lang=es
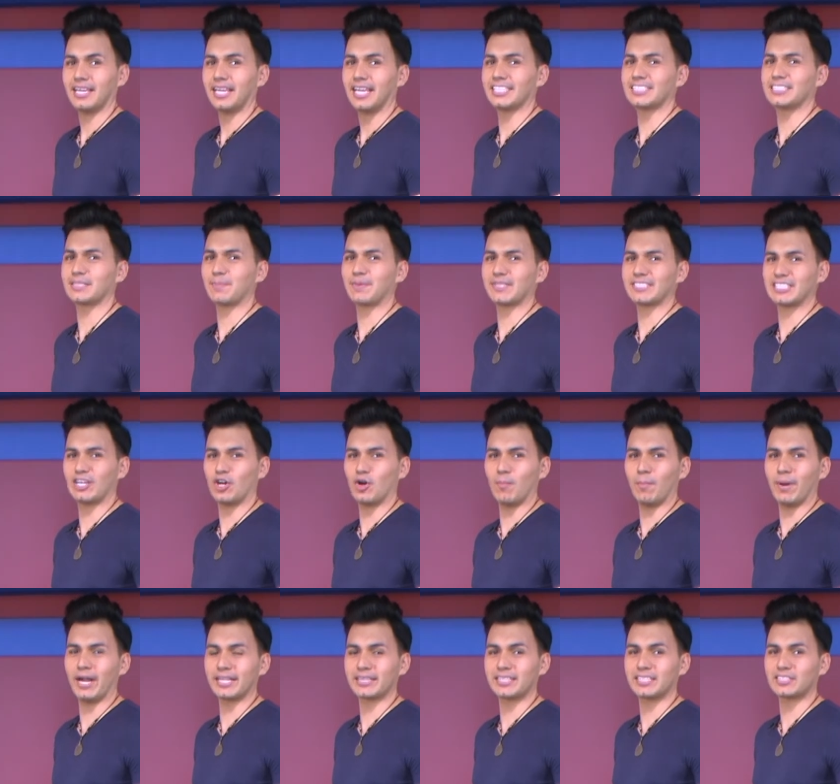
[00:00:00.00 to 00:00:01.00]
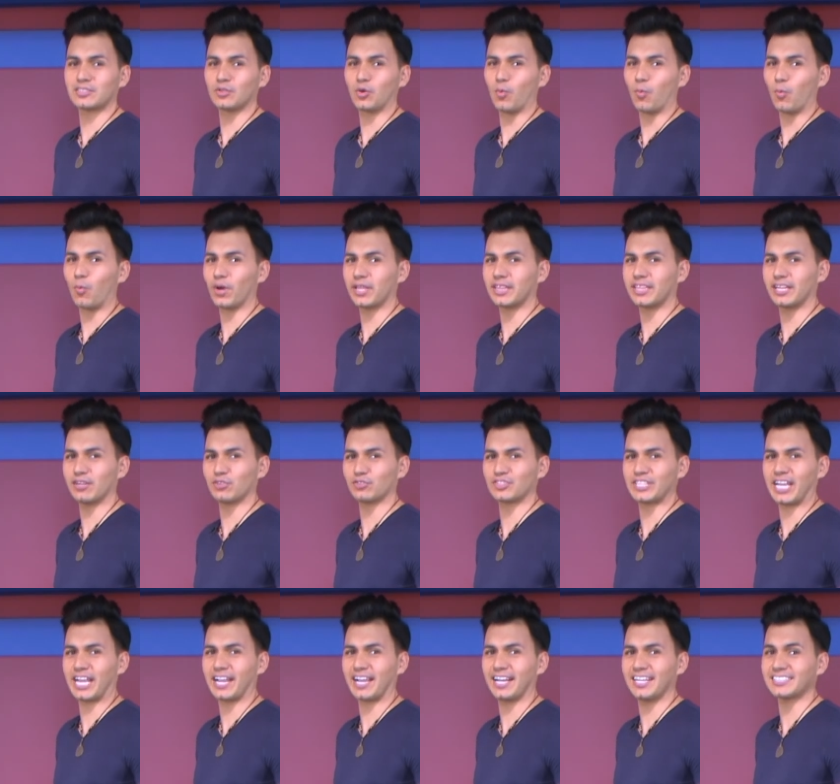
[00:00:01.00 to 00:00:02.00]
Este pasado martes, un juez de
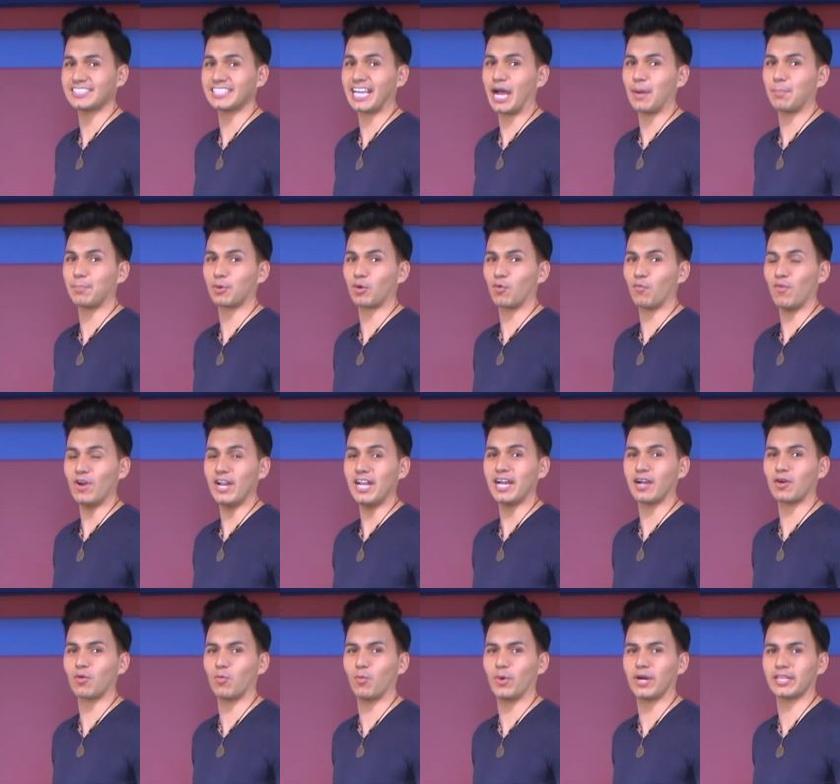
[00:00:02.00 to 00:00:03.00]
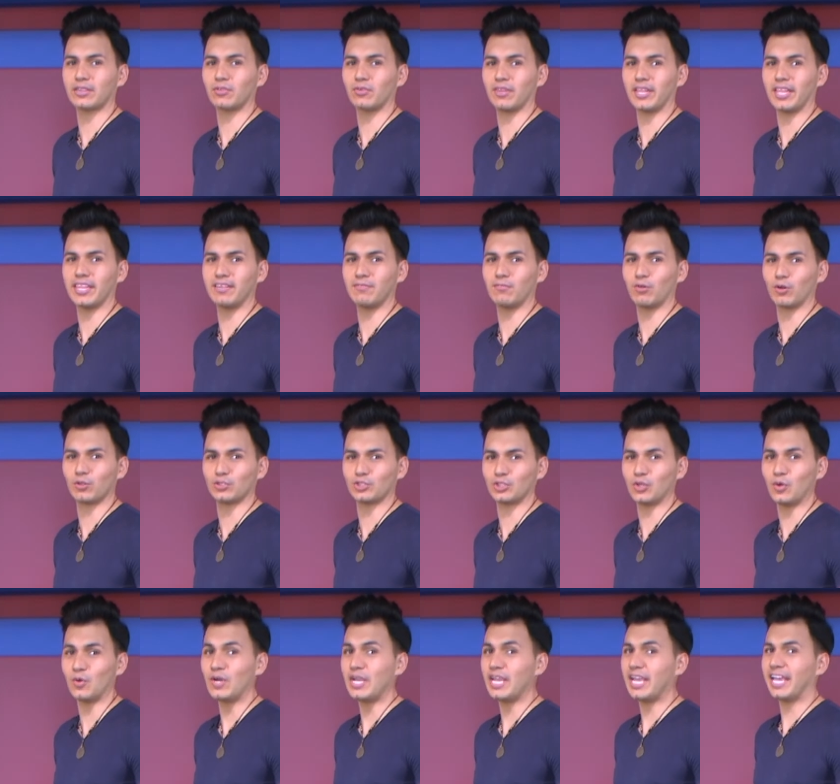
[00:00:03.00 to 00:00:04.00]
Los Ángeles aprobó el acuerdo de
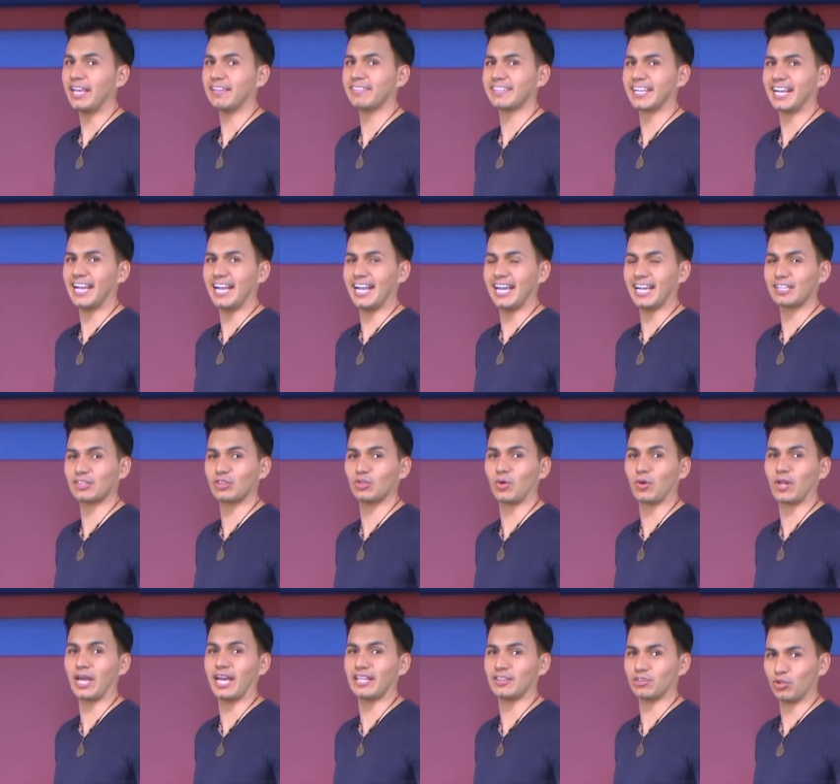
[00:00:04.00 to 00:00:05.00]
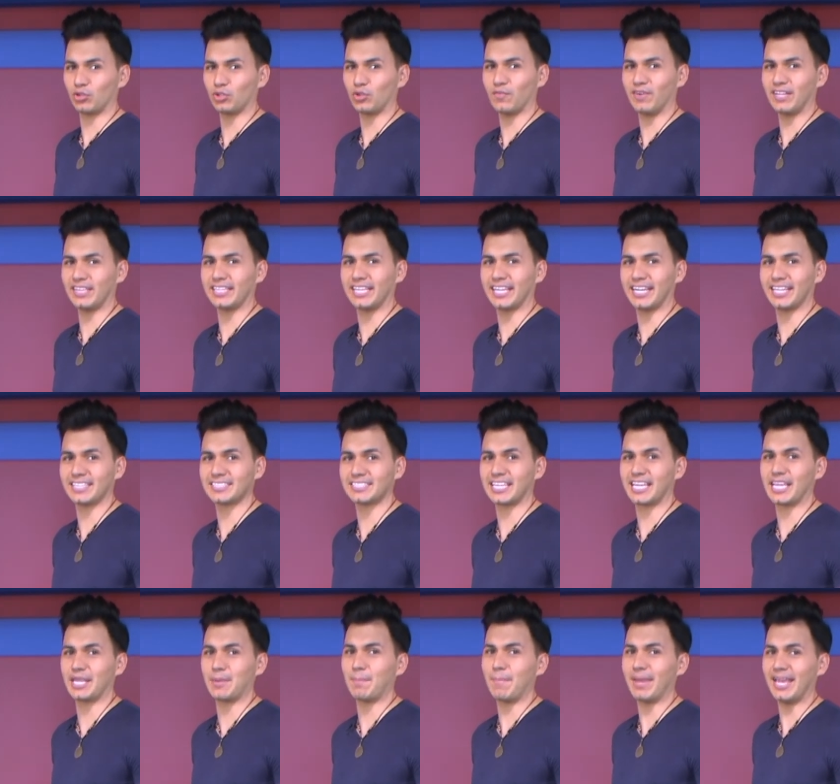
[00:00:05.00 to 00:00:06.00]
divorcio entre el actor Antonio
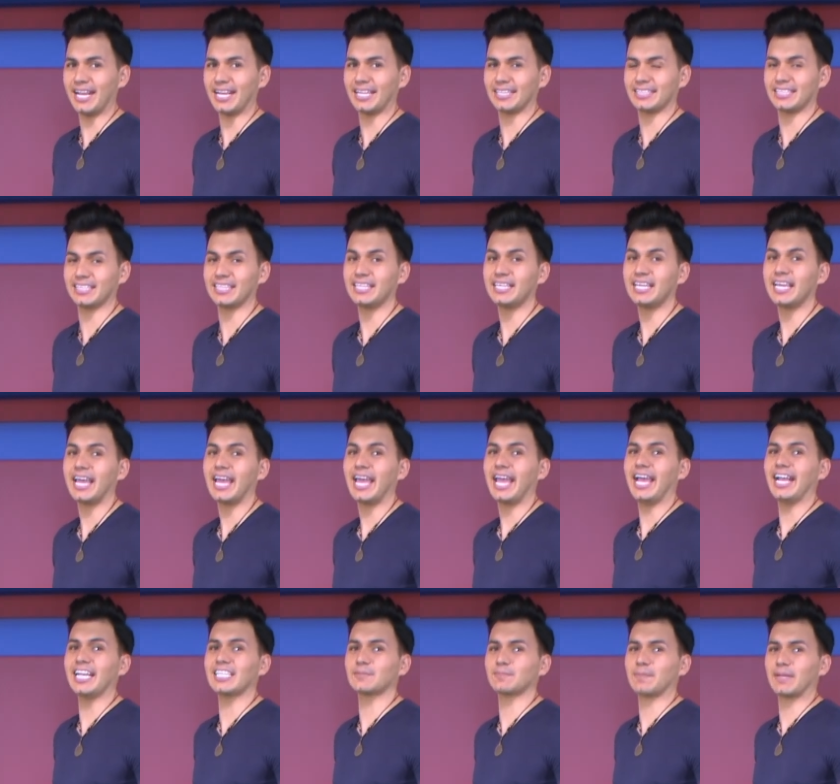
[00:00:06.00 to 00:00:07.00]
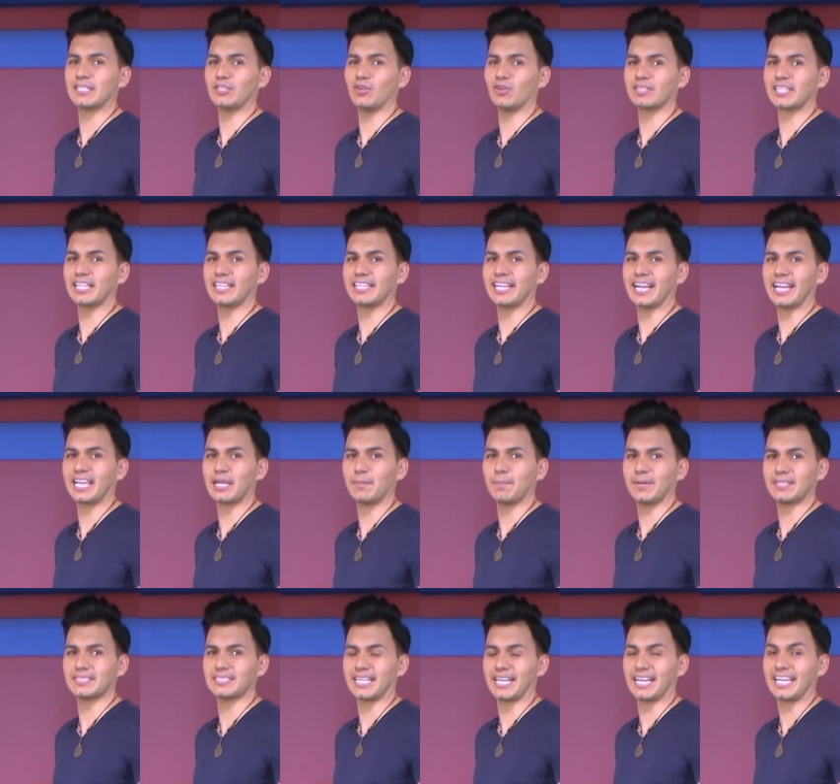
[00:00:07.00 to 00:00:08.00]
Banderas y Melanie. El español tendrá que
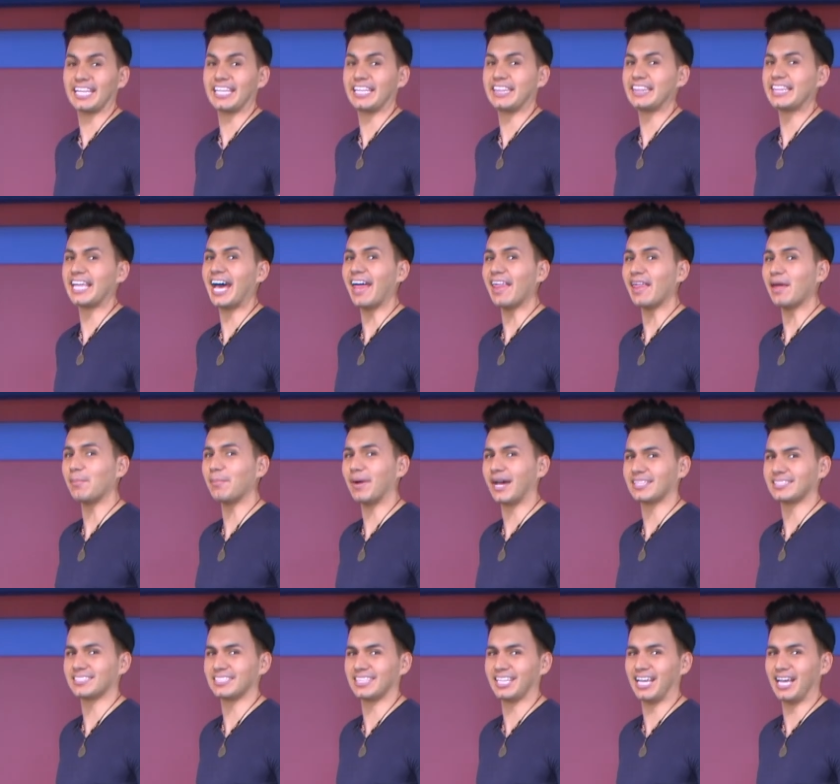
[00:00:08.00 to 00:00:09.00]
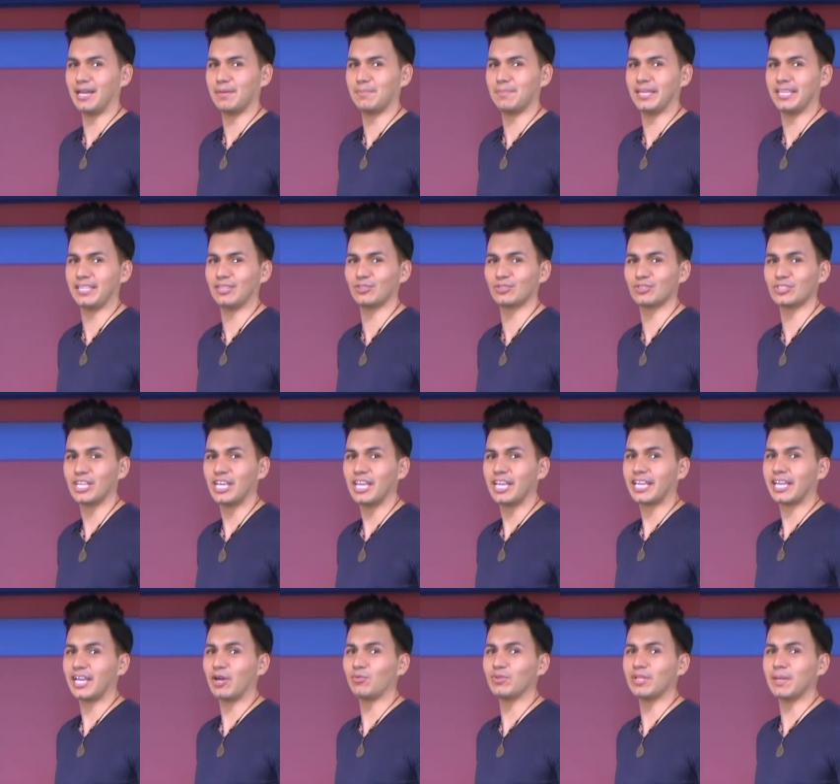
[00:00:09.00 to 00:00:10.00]
pasarle nada más y nada menos
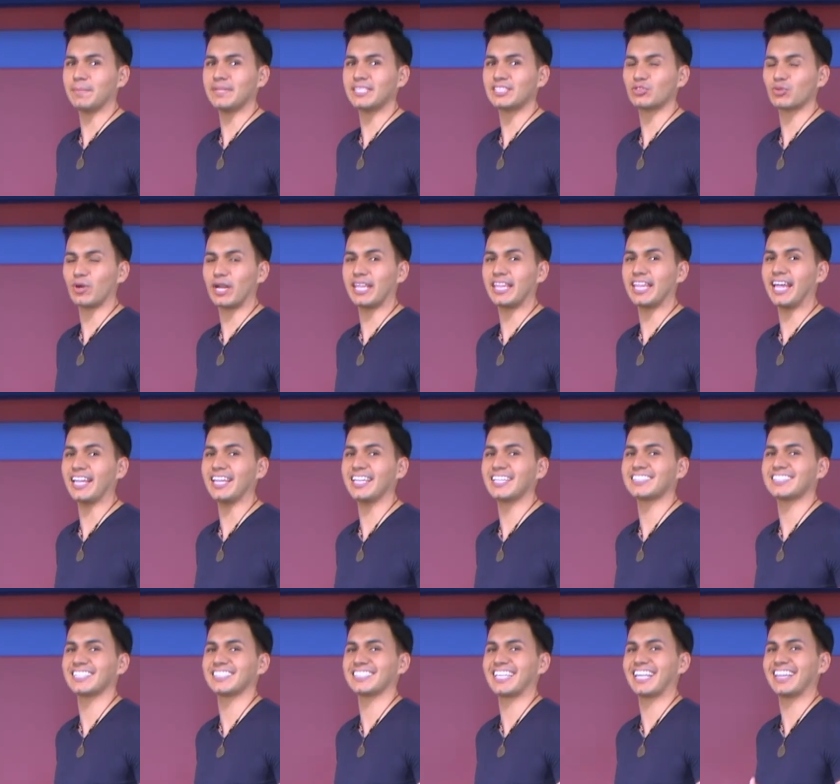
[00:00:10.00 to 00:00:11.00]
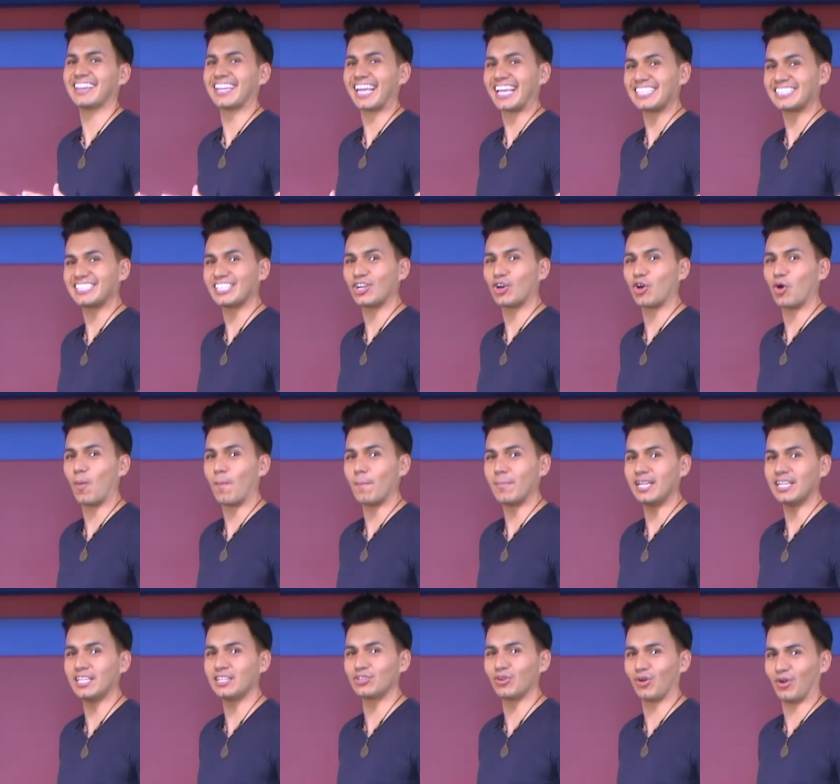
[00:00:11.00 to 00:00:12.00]
que una mensualidad de 65
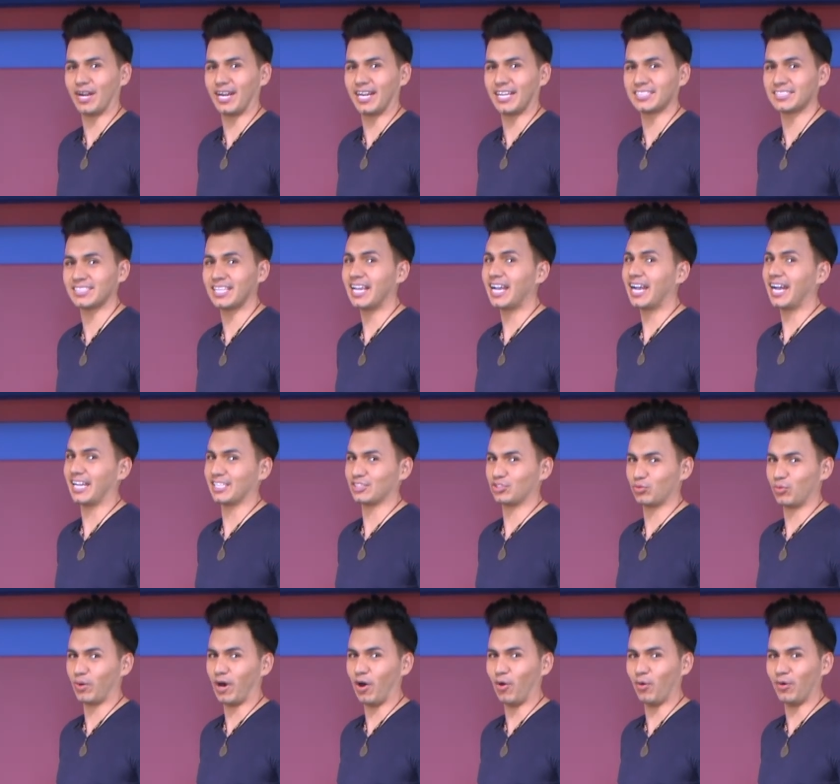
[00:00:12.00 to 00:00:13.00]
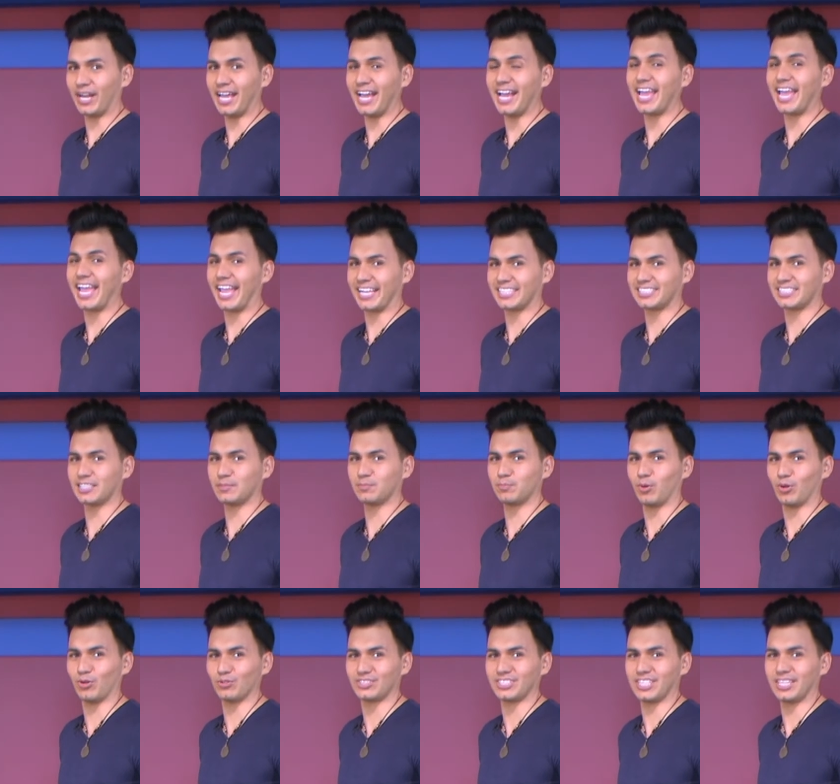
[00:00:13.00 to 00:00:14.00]
mil dólares a su ahora ex
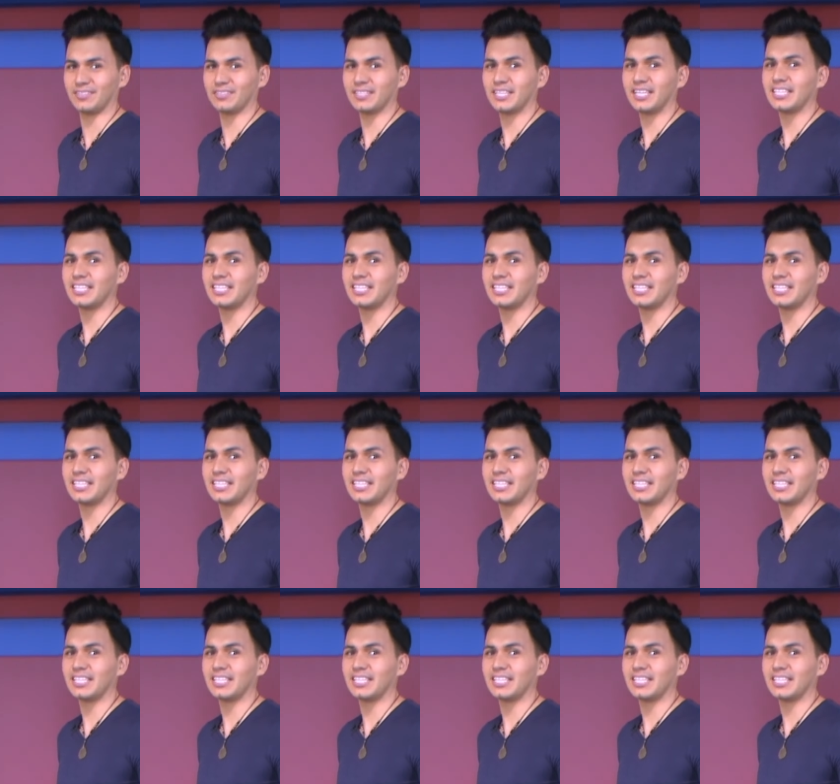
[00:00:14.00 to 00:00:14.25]
esposa.